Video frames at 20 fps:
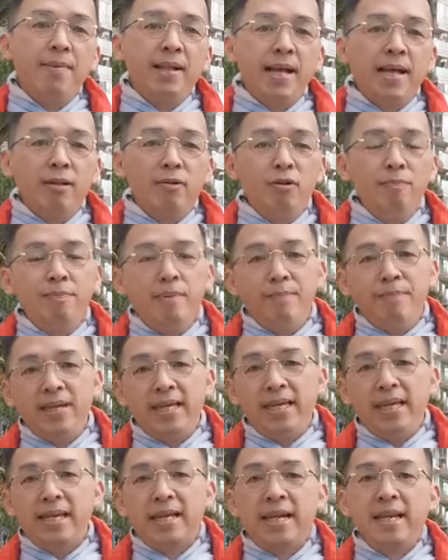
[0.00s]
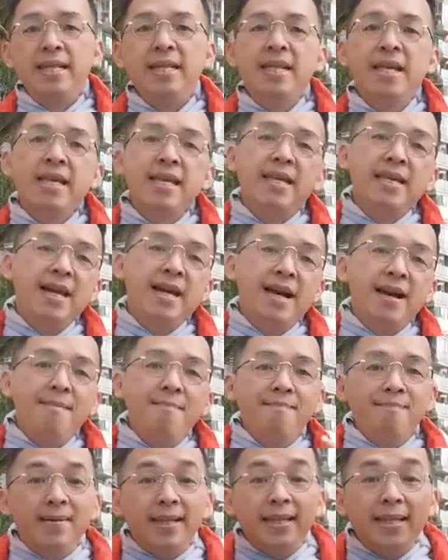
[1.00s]
melalui pemikiran yang
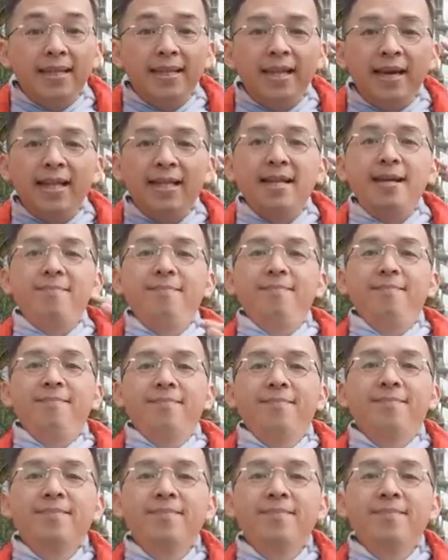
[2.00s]
mendalam.